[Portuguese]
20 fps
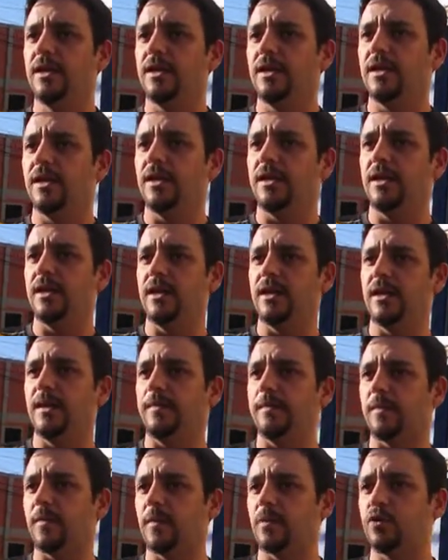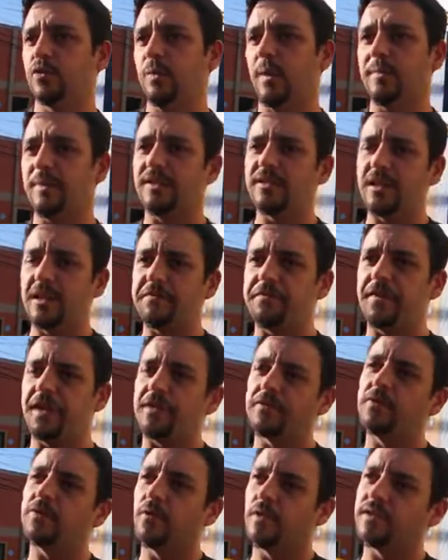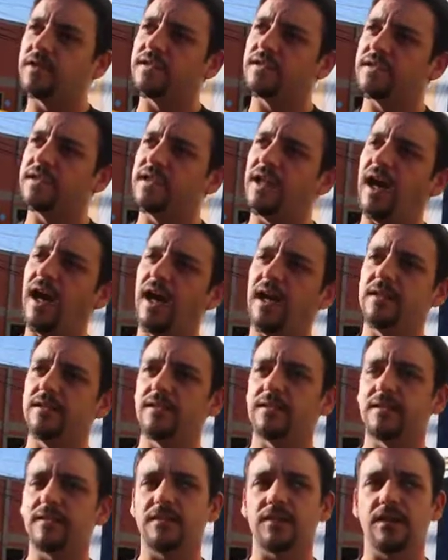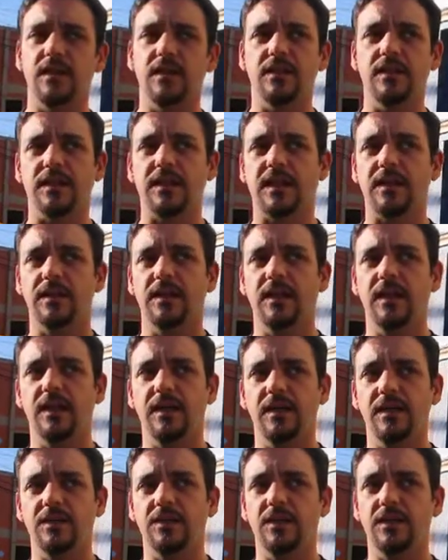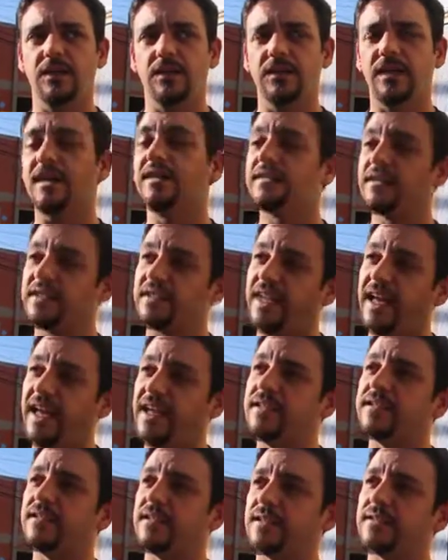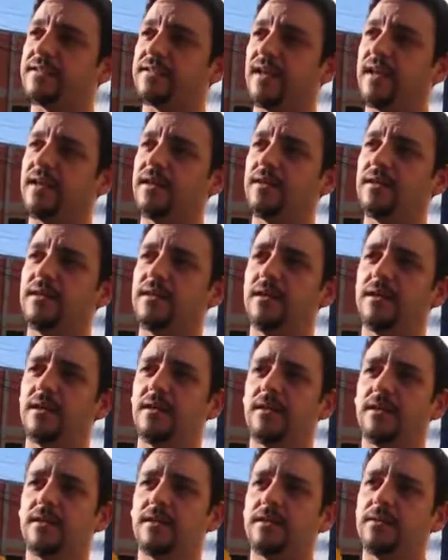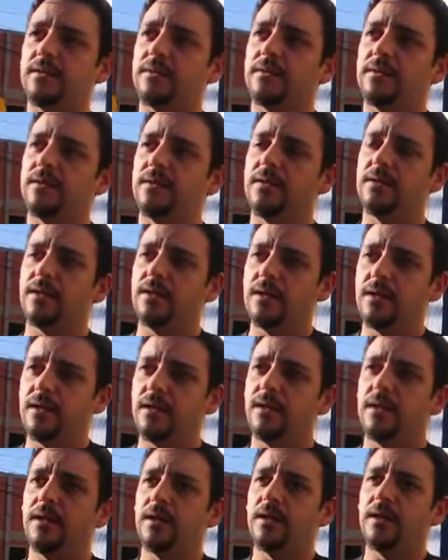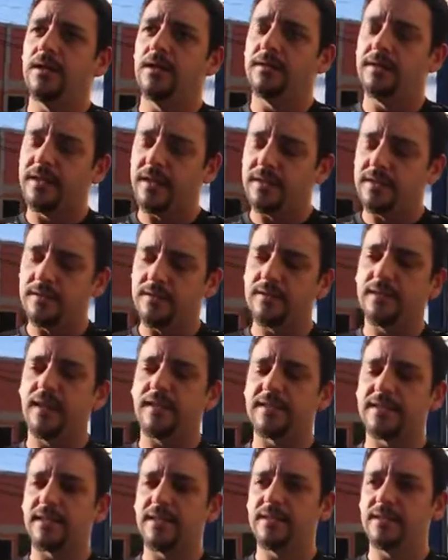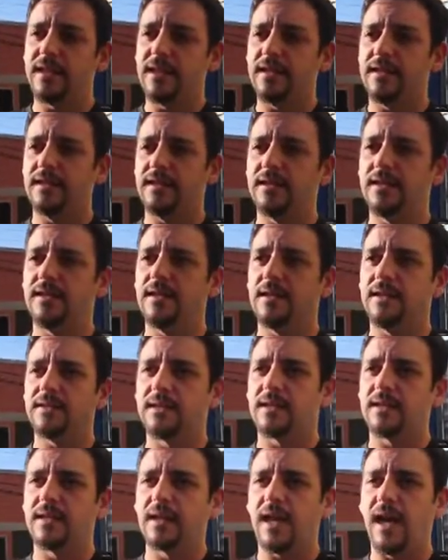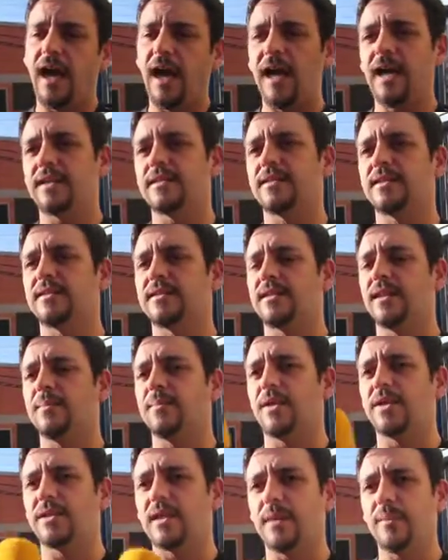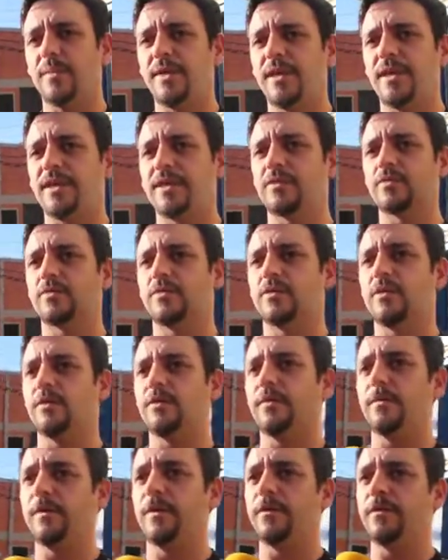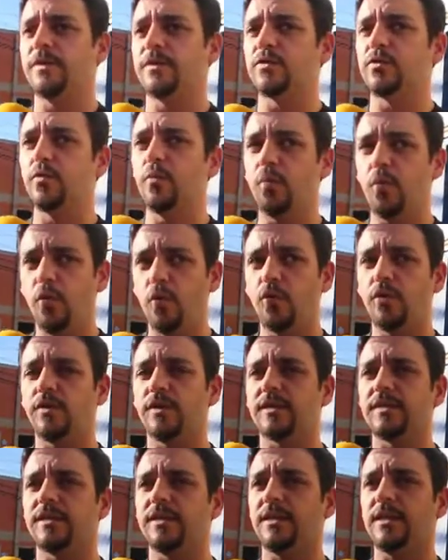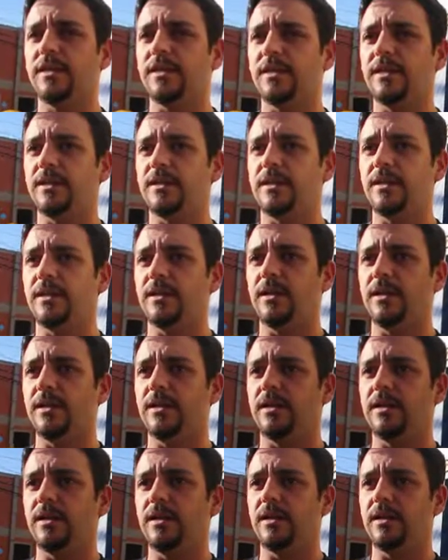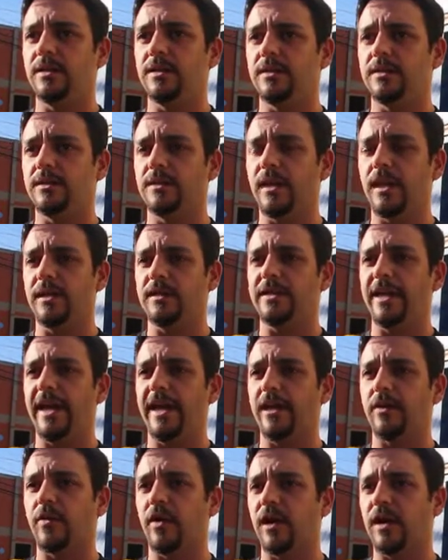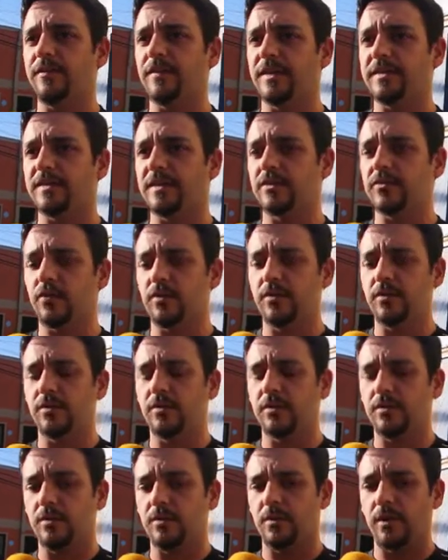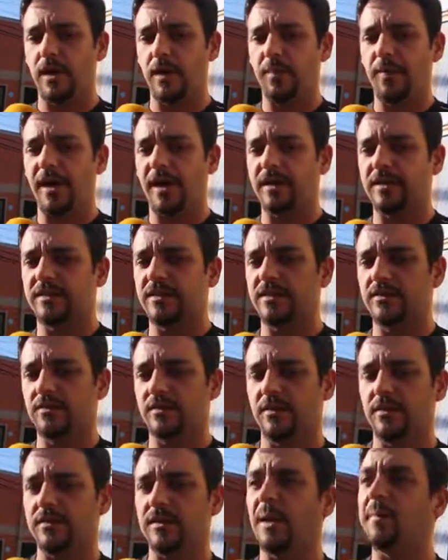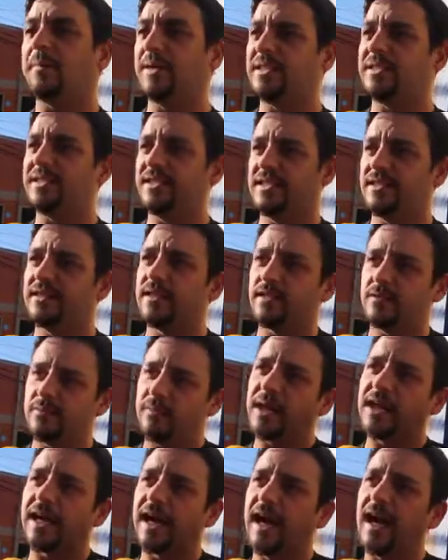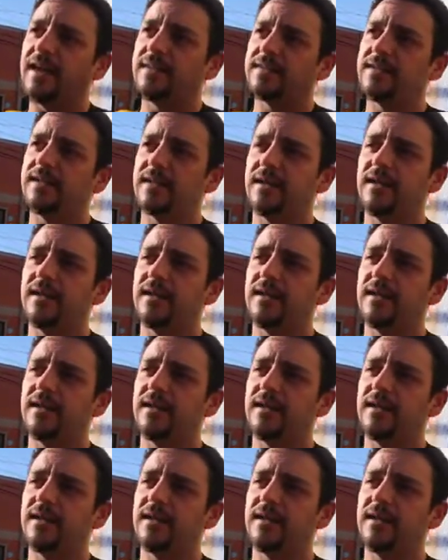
Uh, ultimamente tem feito em outras cidades, ah, na, na, em residências, né? E, dentro das casas dentro também, residências, apartamentos, estão fazendo? Apartamento, eu fiz um muro assim e, e, a ideia agora é fazer toda a parte do, da piscina de uma casa,